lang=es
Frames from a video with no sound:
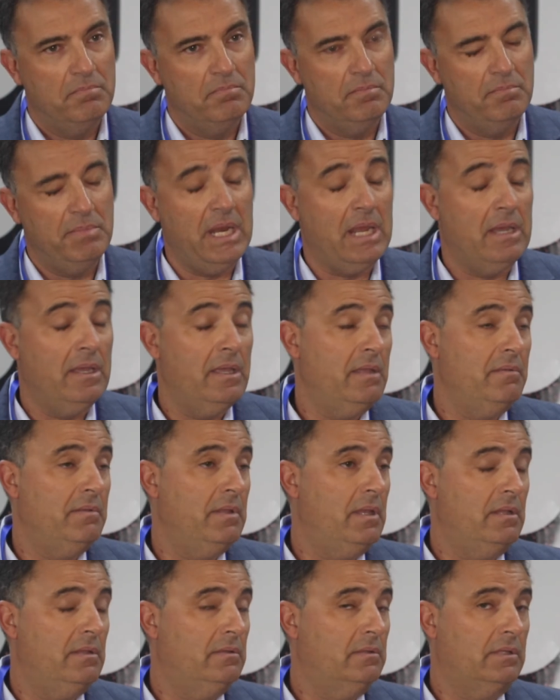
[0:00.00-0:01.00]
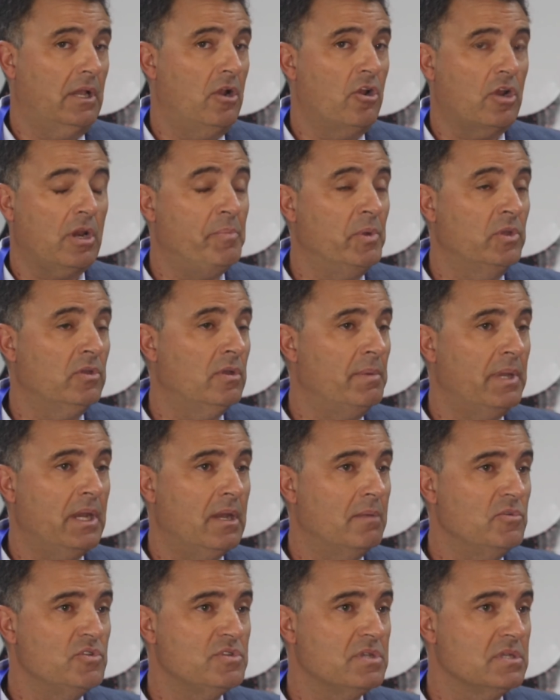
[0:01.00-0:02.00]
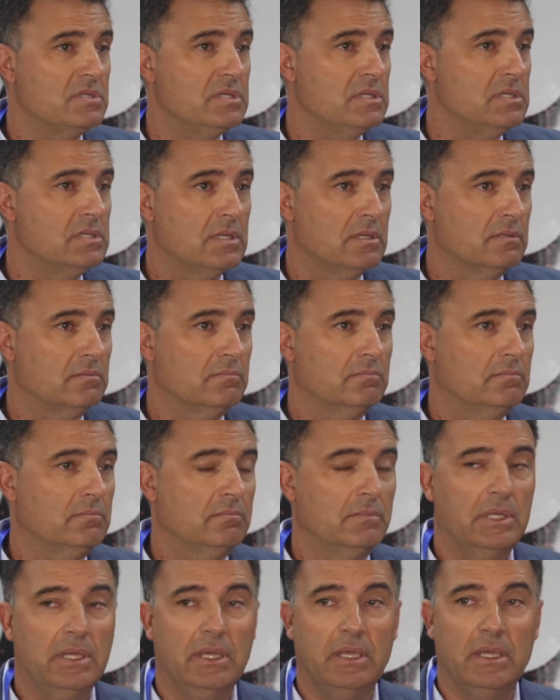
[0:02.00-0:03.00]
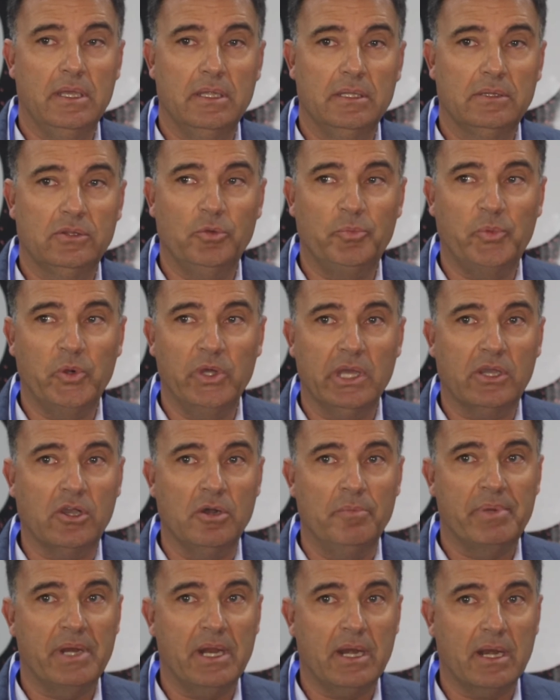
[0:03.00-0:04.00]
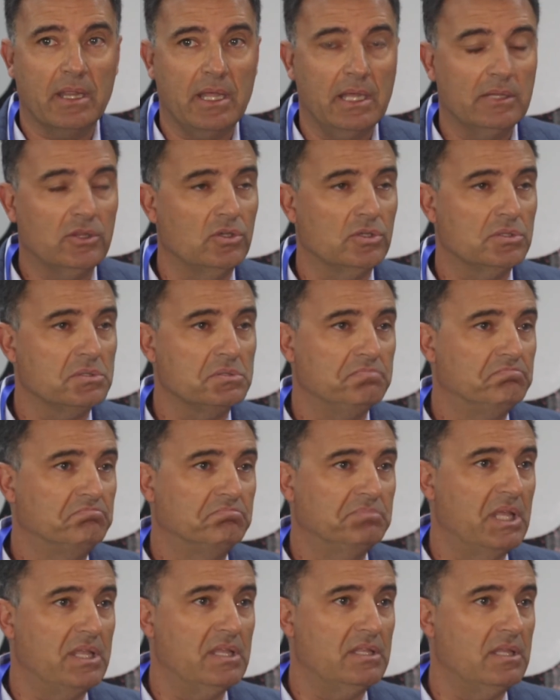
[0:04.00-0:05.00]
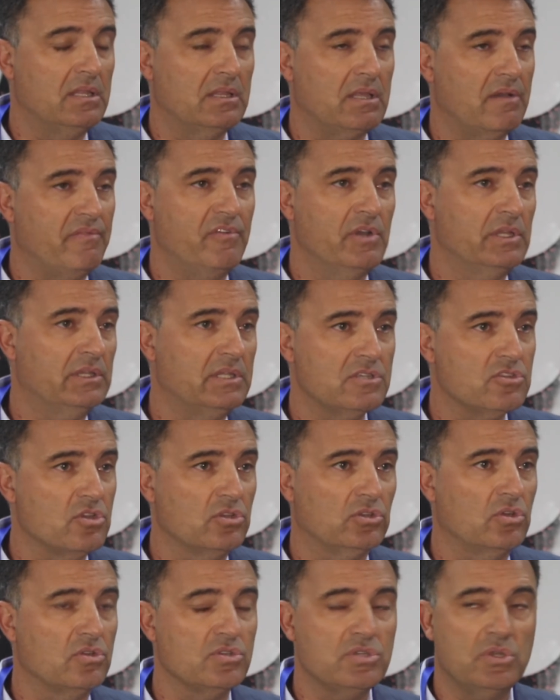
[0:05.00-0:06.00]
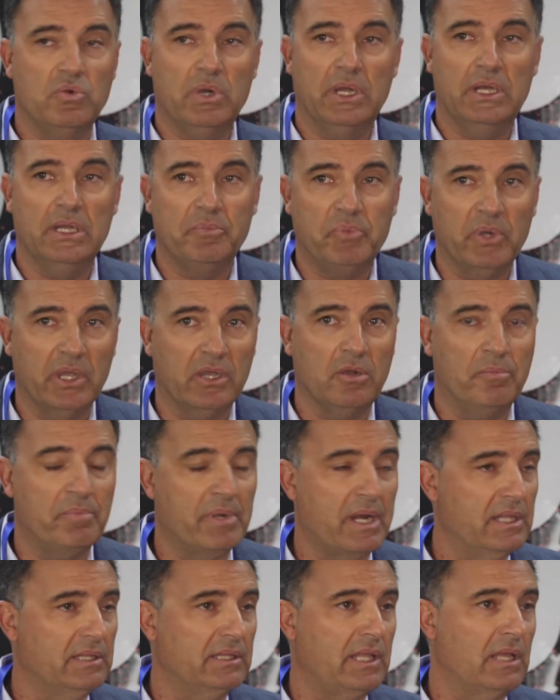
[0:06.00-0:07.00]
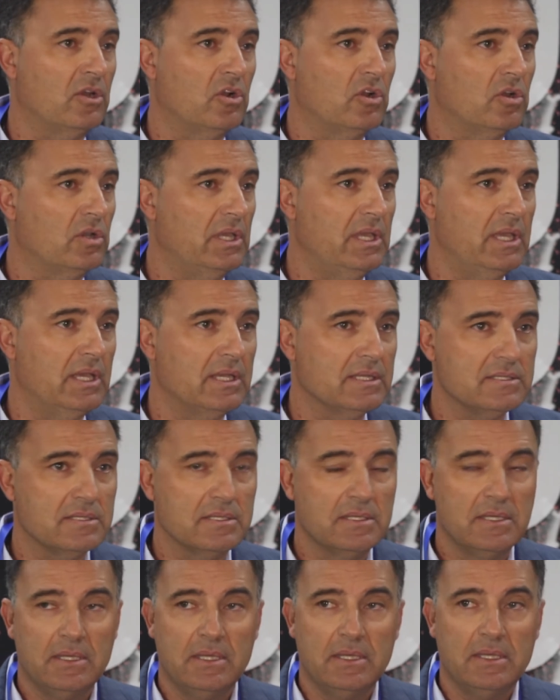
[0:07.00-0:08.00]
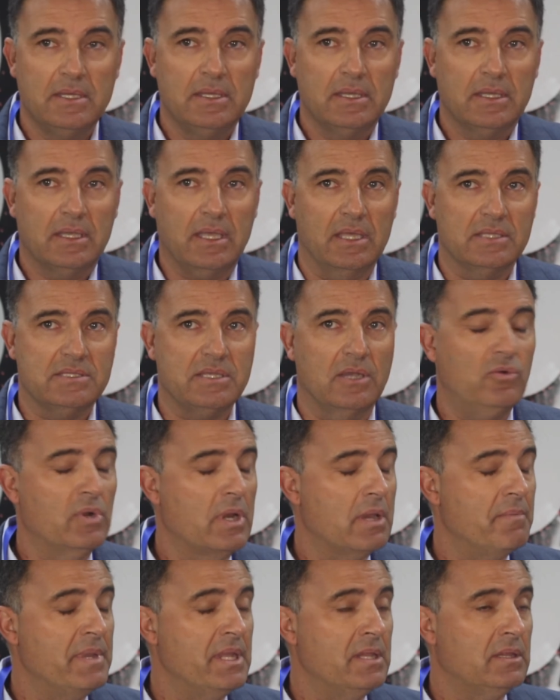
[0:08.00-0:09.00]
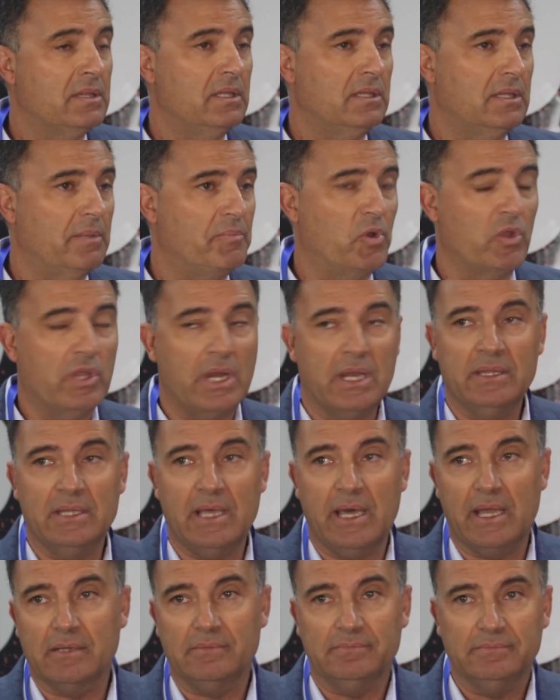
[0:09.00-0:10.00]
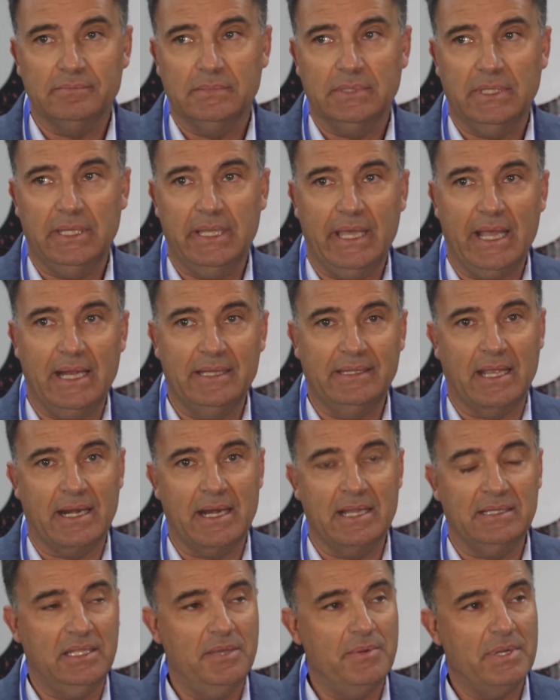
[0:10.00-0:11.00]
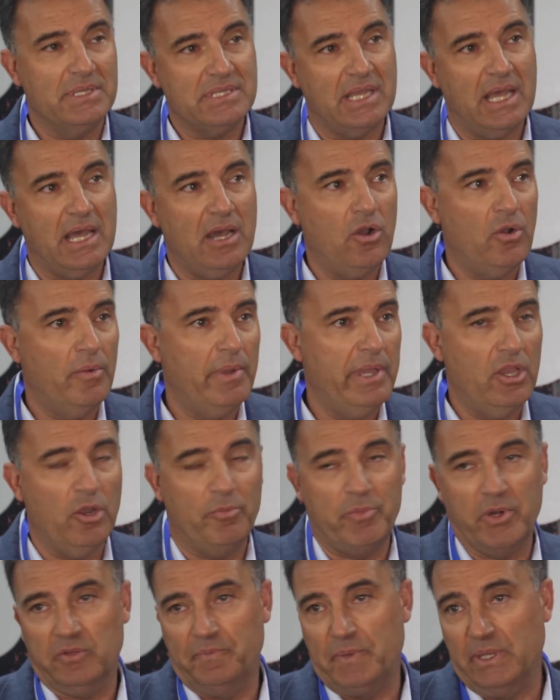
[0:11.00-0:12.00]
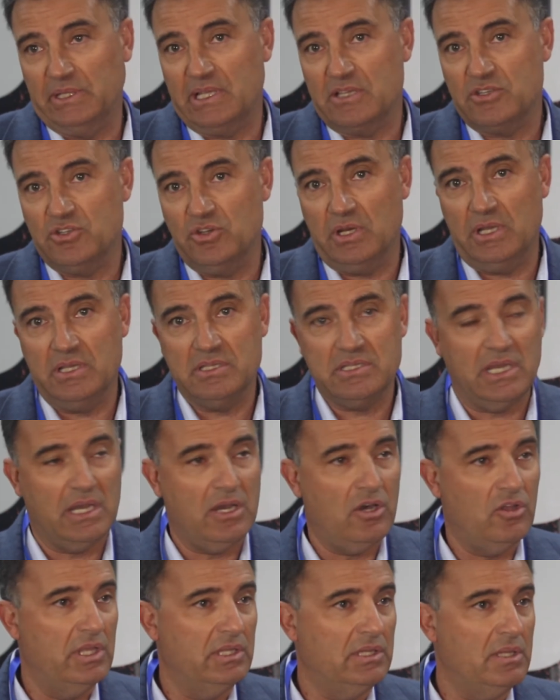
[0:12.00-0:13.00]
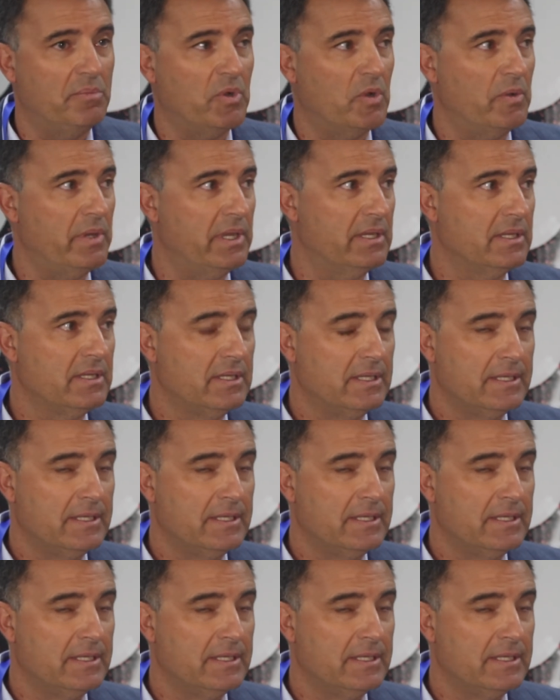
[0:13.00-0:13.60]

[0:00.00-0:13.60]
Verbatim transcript: Mira, eh, eh, te lo respondo de manera muy sencilla. Eh, tú puedes comprar datos de distintas fuentes, son todos iguales. Puedes comprar tecnologías que seguramente te podrán dar eh, alternativas A o B o prospectaciones A o de tipo B.